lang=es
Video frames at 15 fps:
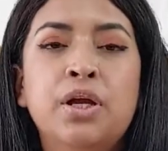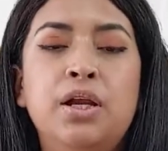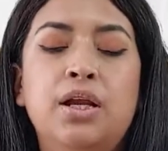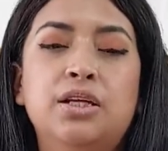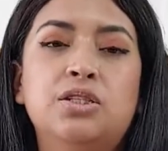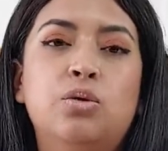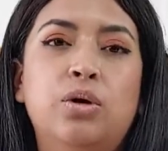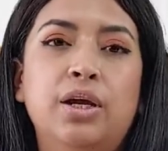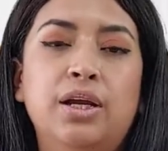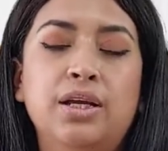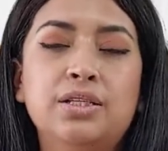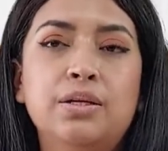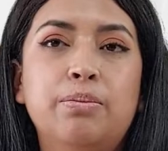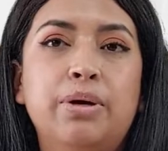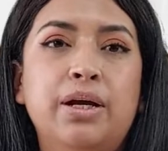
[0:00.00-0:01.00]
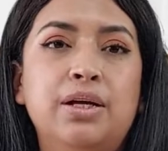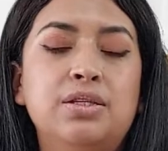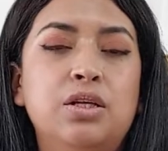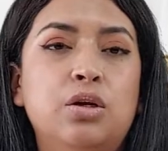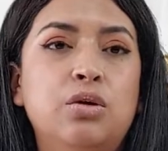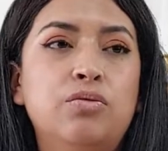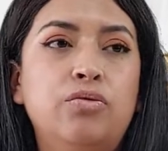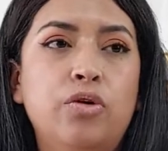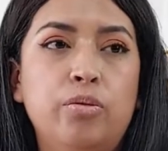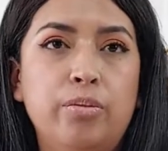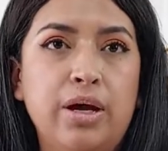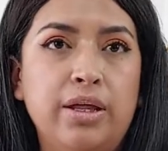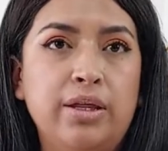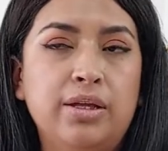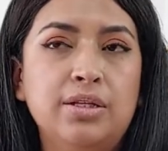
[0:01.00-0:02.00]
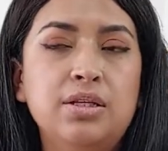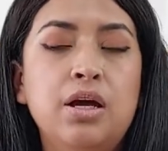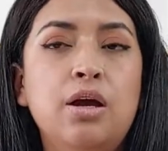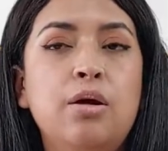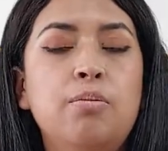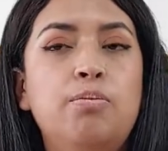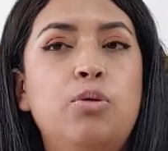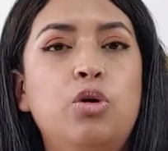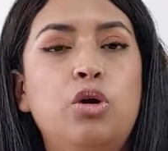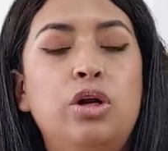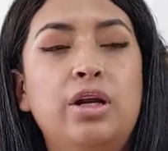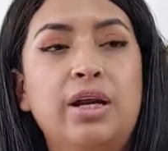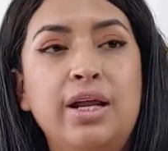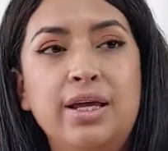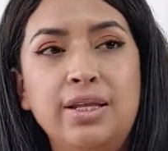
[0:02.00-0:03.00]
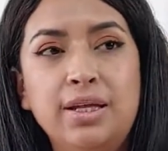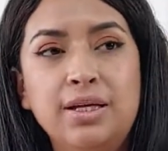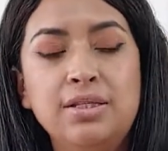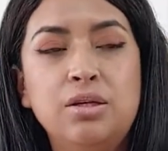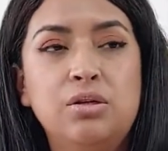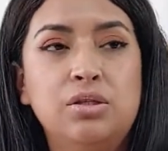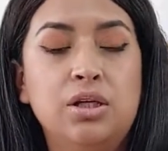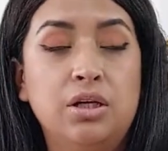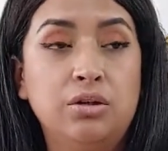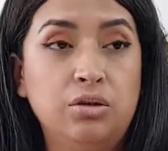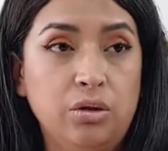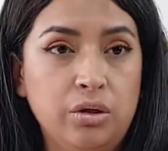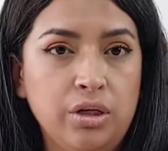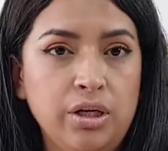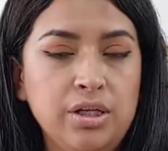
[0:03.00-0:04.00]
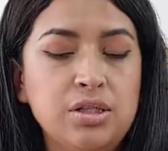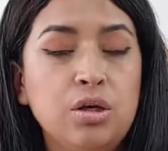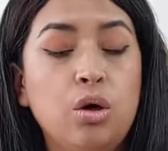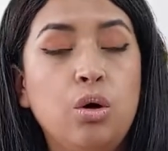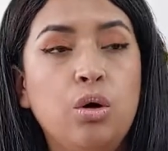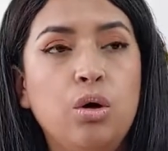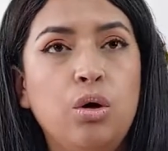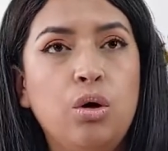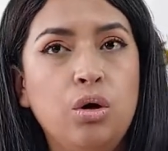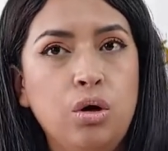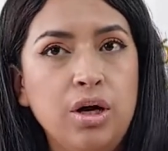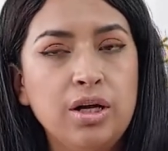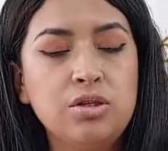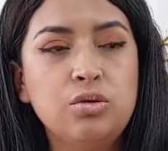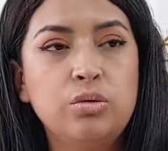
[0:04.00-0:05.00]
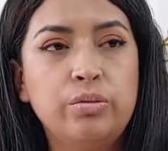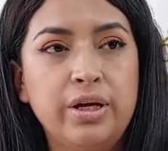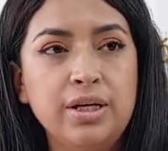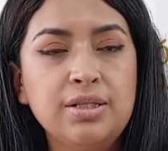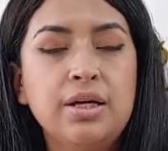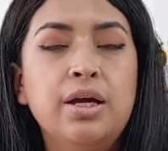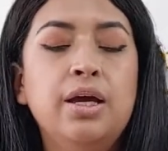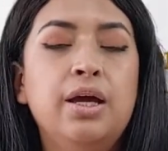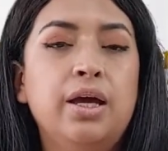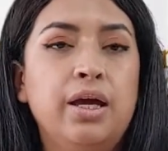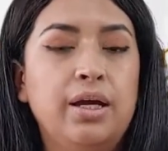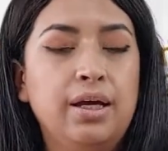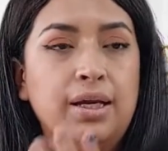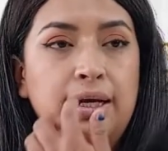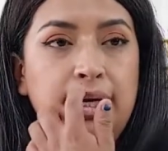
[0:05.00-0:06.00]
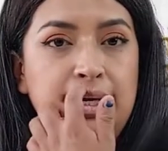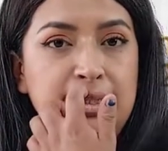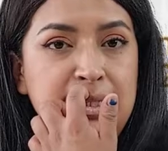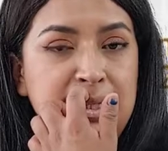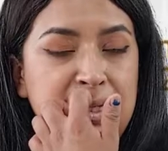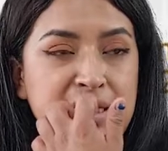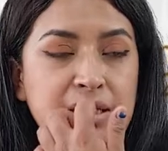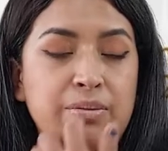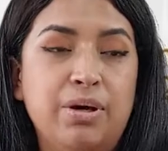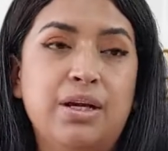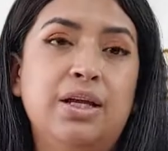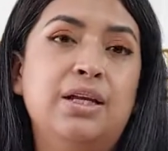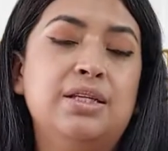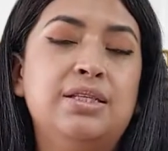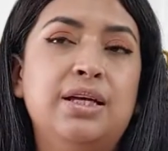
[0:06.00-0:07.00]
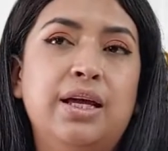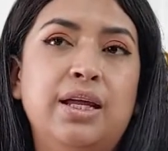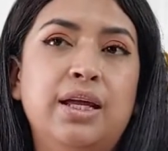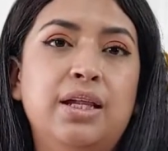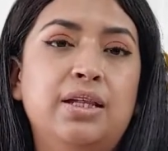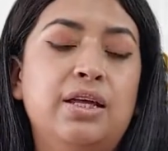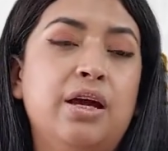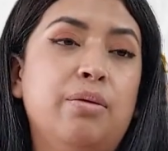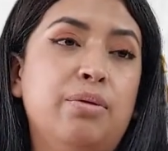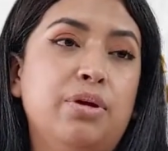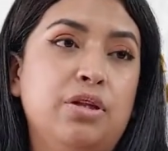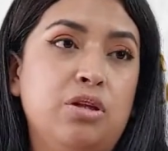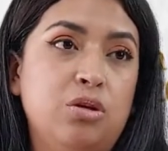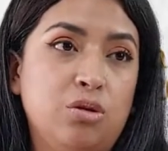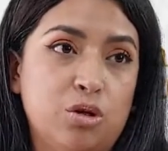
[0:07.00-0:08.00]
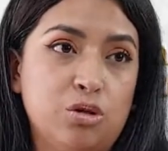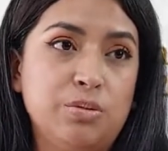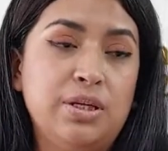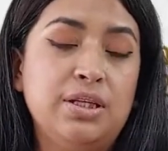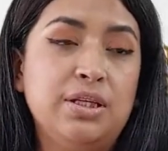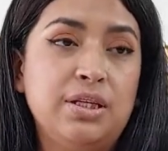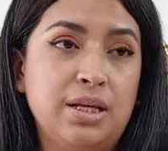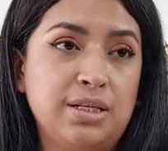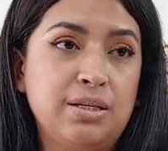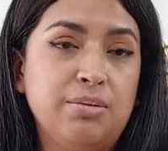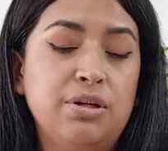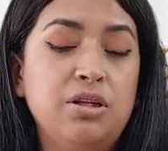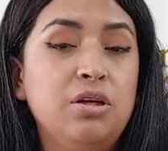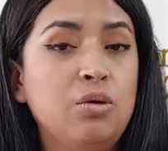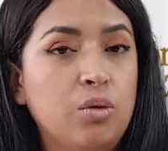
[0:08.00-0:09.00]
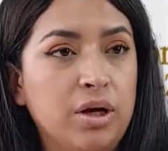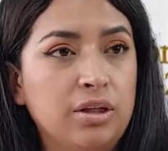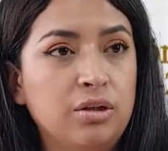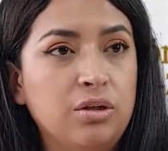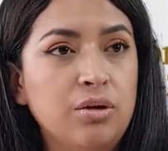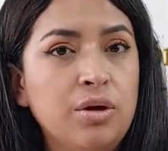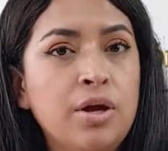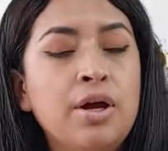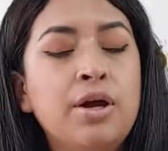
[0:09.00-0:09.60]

las cuales van a ser conformadas por reinas de los cantones o a su vez en el casting que se va a realizar el día 22, 23 y 24